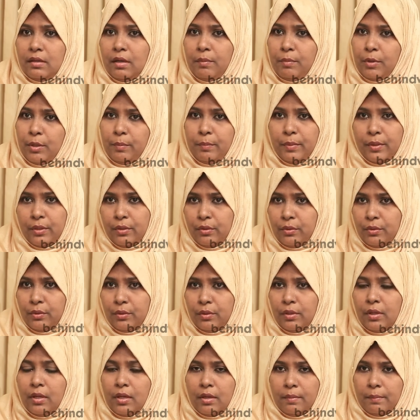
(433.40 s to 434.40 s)
அபார்ட்
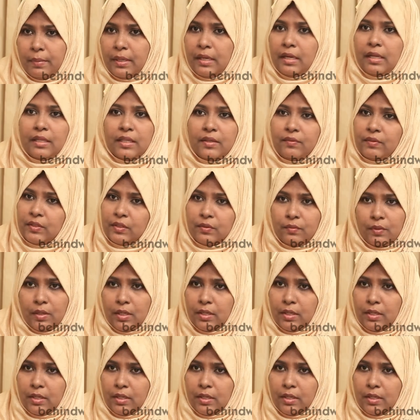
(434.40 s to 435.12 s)
பண்ணணும் பண்ணாதான் வந்து